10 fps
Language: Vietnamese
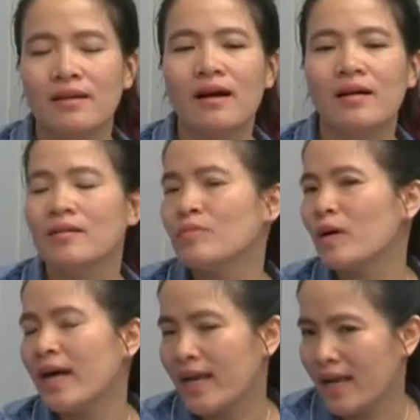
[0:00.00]
họ không có
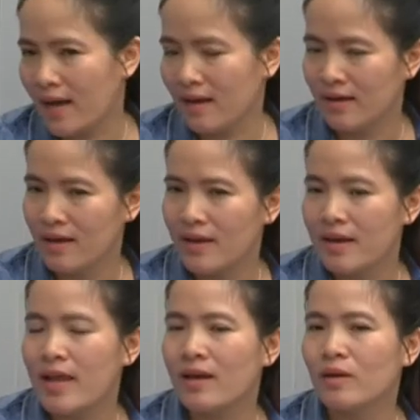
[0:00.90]
khả năng
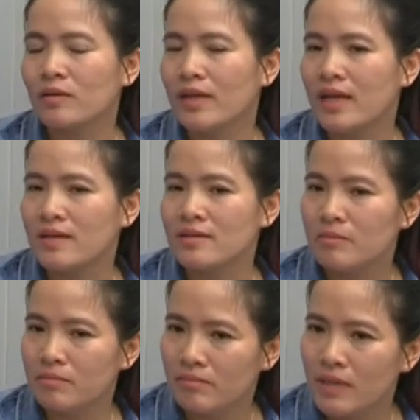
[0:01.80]
để có thể giúp
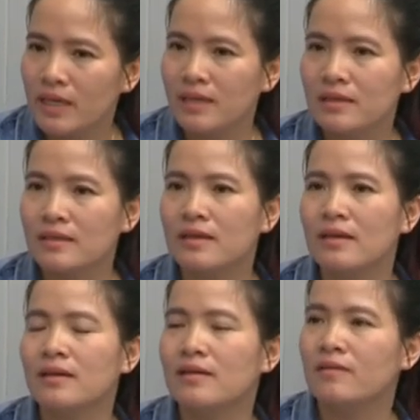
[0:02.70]
mình
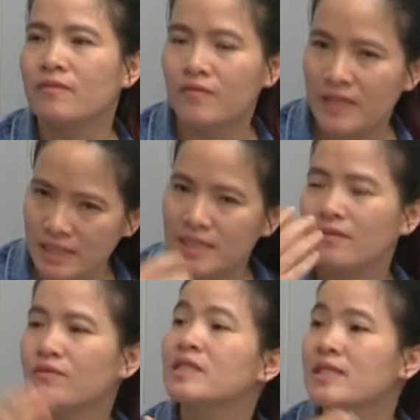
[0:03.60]
uh, phát triển
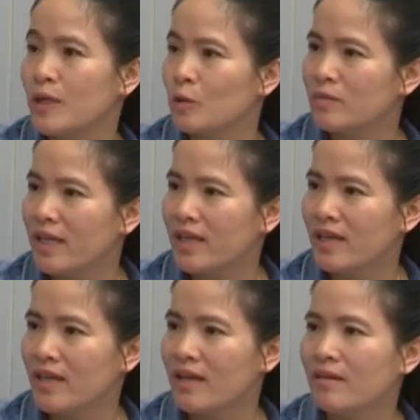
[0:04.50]
vực dậy công ty
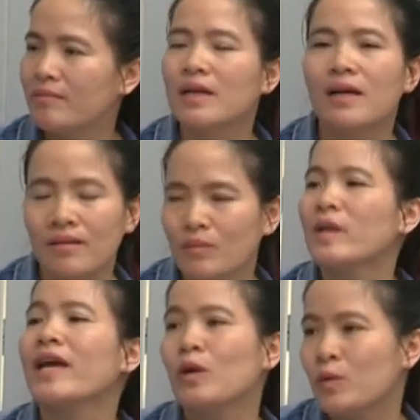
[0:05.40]
mình cần một
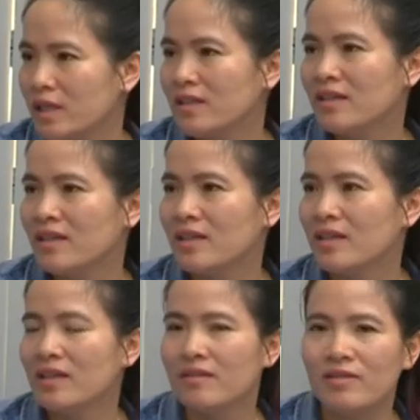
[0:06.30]
nhà đầu tư
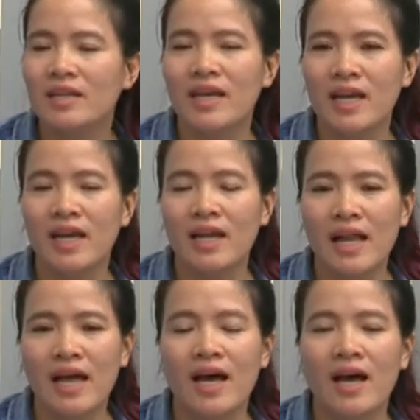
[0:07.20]
vì thế
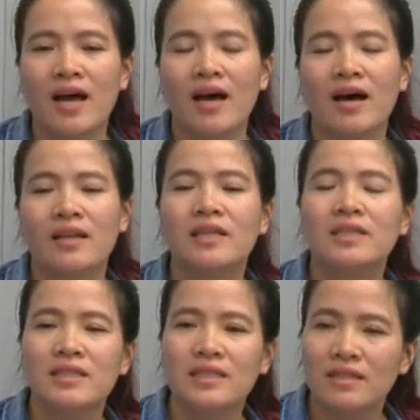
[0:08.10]
là à, từ
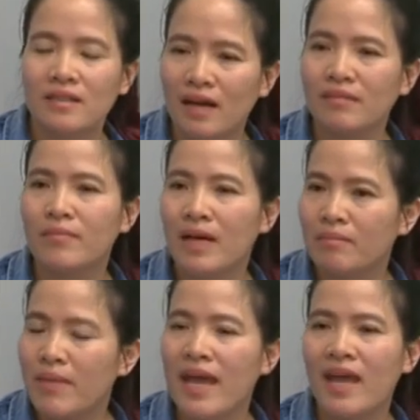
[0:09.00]
những người thân bạn
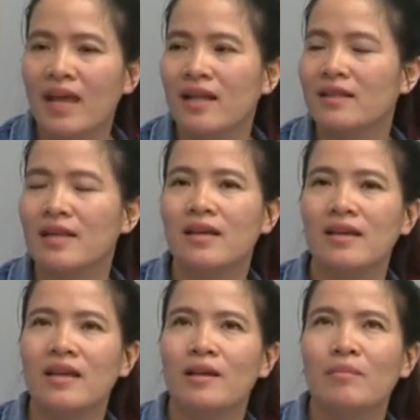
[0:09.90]
bè thì
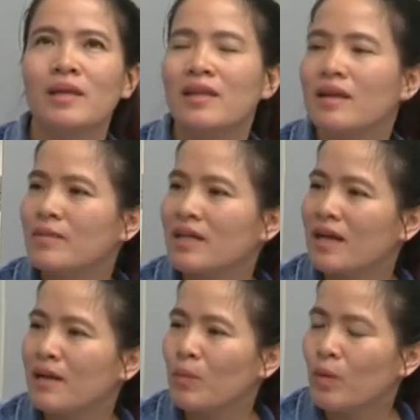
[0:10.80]
mình tìm được các
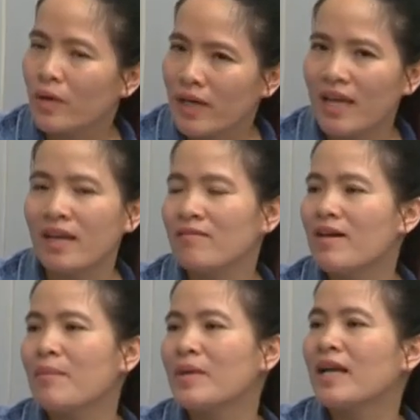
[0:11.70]
cái mối quan hệ
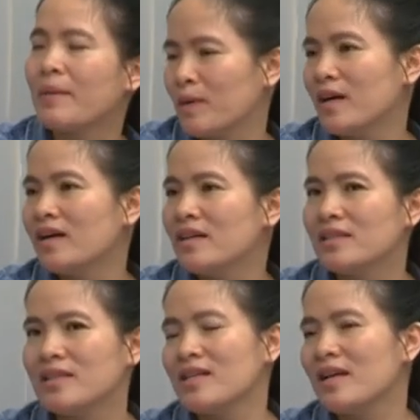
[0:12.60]
và mình gặp gỡ được
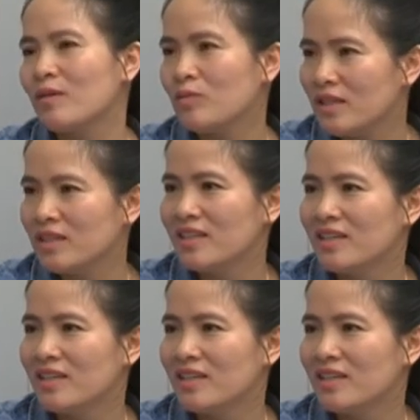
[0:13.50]
những nhà đầu tư